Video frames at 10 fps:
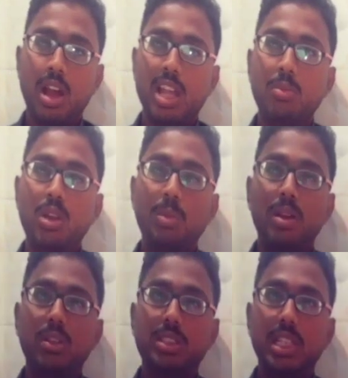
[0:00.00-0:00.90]
அது மூலிமா
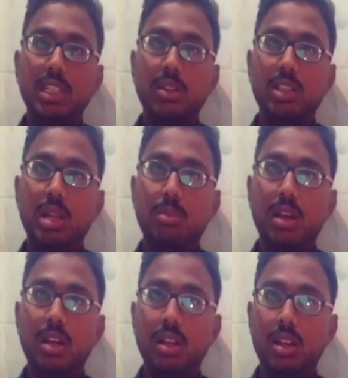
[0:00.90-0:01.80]
அதோட ஸ்ட்ரென்த்தை வந்து நம்ம
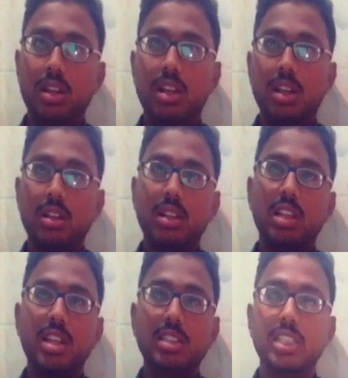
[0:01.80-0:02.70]

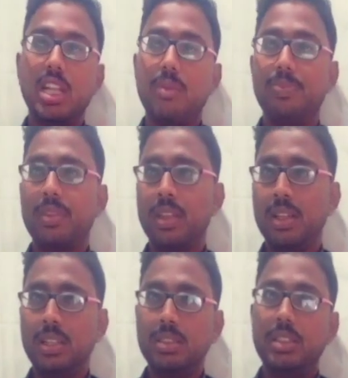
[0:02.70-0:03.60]
தெரிஞ்சுக்கலாம்
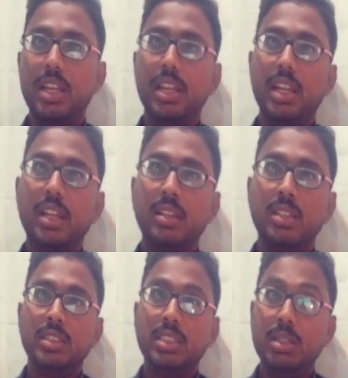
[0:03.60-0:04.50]
சரிங்க
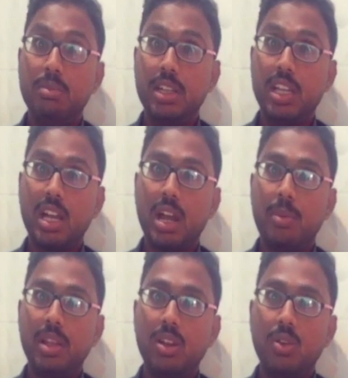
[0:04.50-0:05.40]
சிமெண்ட்
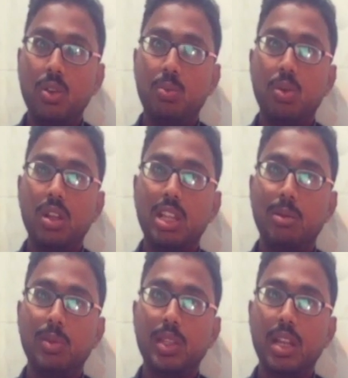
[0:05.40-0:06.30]
அப்படிங்கிற ஒரு பொருள் தான்
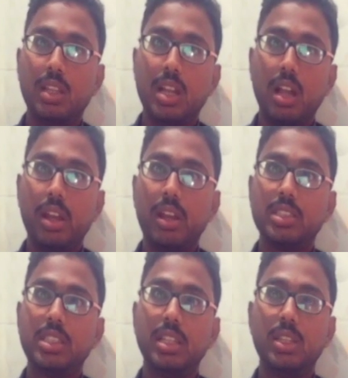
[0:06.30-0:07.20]
பார்த்தீங்கன்னா அந்த
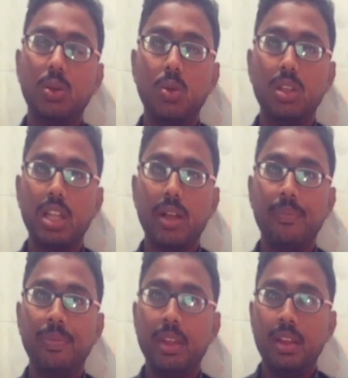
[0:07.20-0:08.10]
காங்கிரீட்டுக்கு ஸ்ட்ரென்த்து கொடுக்குதா
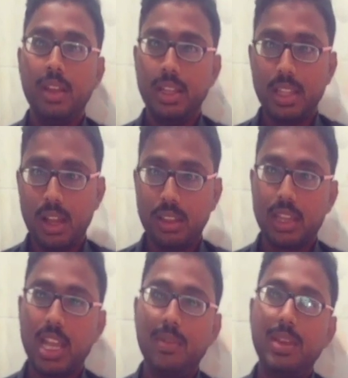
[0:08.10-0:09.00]
இதா இந்த
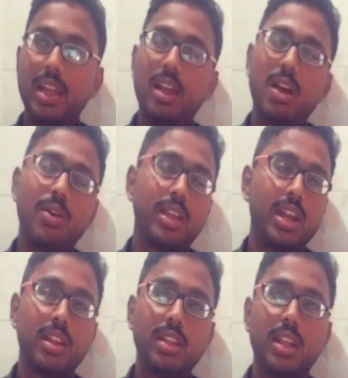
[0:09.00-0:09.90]
கேள்வியை அவர்
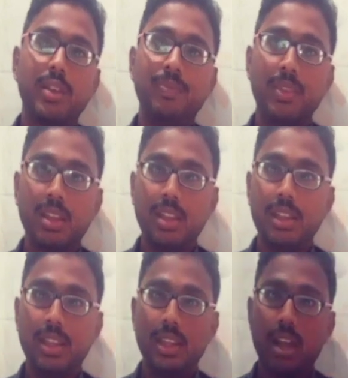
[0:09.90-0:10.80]
கேட்டிருந்தார்
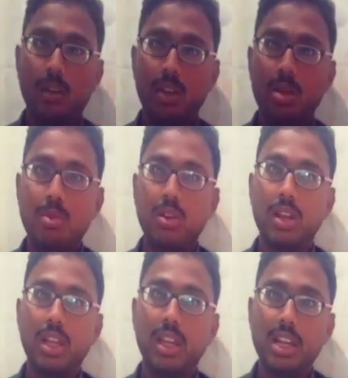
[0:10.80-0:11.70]
இது அவருக்கு மட்டும்
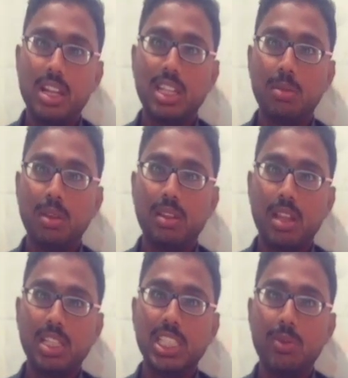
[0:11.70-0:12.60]
இல்லை எல்லாத்துக்குமே
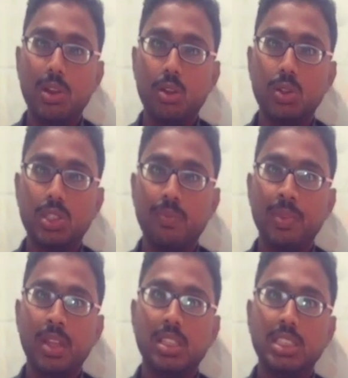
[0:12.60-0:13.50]
தெரிஞ்சிக்க வேண்டிய ஒரு விஷயம்
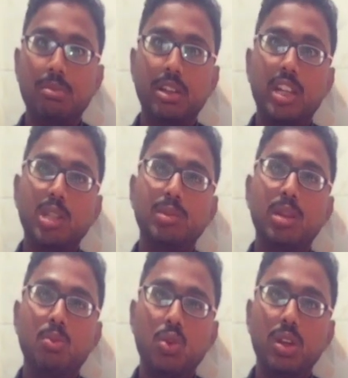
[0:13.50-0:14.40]
சிமெண்ட்டில்
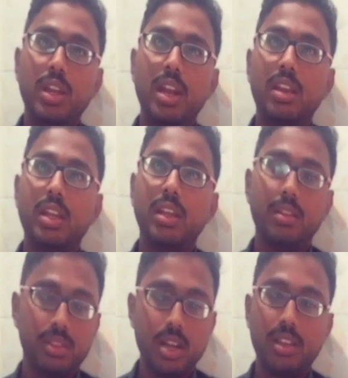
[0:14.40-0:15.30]
பார்த்தீங்கன்னா மூணு கிரேட் இருக்குது
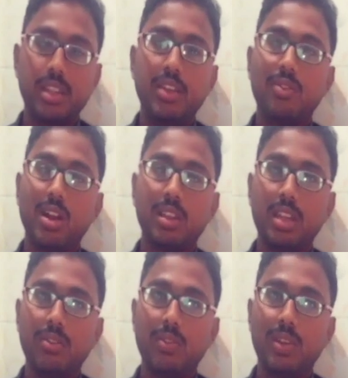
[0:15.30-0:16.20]
தேர்ட்டி த்ரீ ஃபார்ட்டி
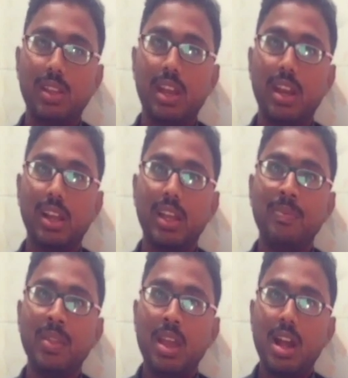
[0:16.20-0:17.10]
த்ரீ ஃபிஃப்டி த்ரீன்னு
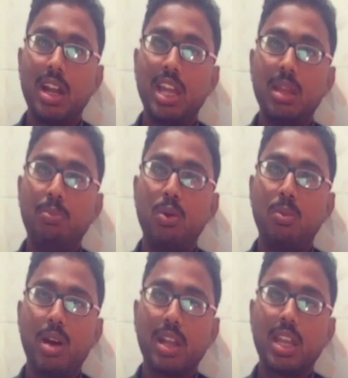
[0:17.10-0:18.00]
இருக்குது ஆனால்
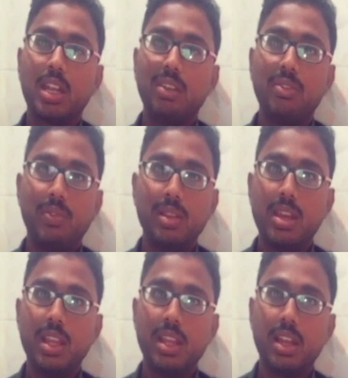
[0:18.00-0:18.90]
இப்போது மார்க்கெட்டில் ஃபிஃப்டி
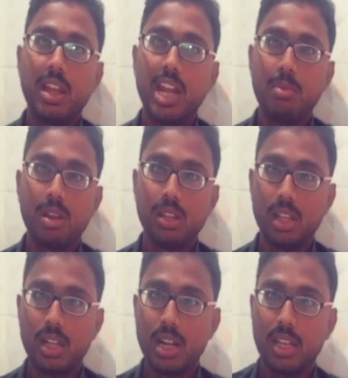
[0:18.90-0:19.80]
த்ரீங்கிற கிரேடு
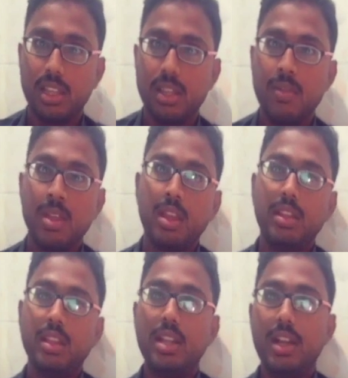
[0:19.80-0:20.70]
மட்டும்தான் கிடைக்குது
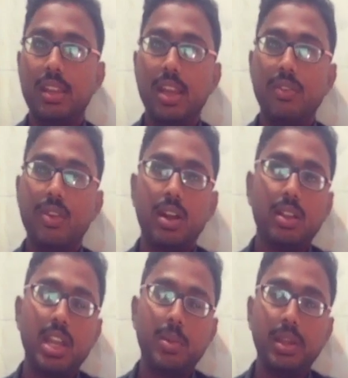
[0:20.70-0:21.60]
இந்த தேர்ட்டி த்ரீ ஃபார்ட்டி
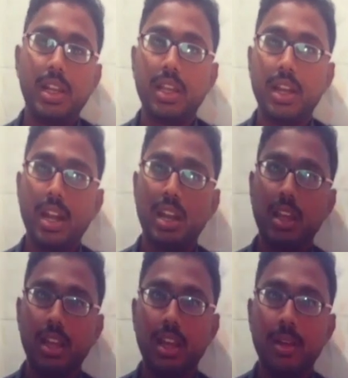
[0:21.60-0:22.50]
த்ரீ அப்படிங்கிற
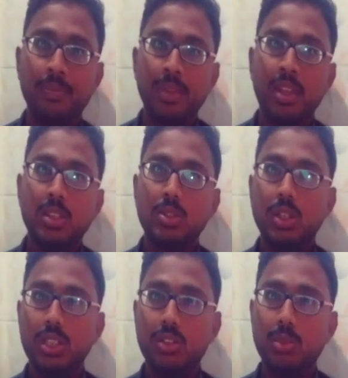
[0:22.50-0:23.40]
கிரேடெல்லாம் இல்லை ஸோ
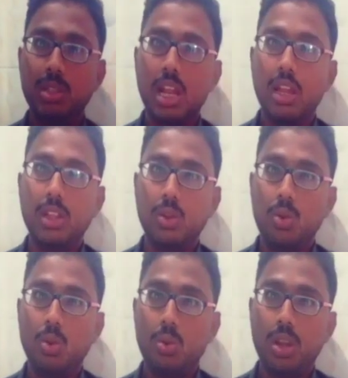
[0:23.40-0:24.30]
இது வந்து பார்த்திங்கன்னா
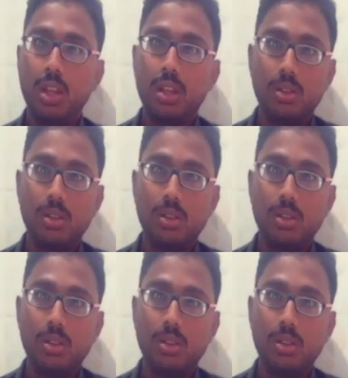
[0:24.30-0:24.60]
இதுவும் ஒரு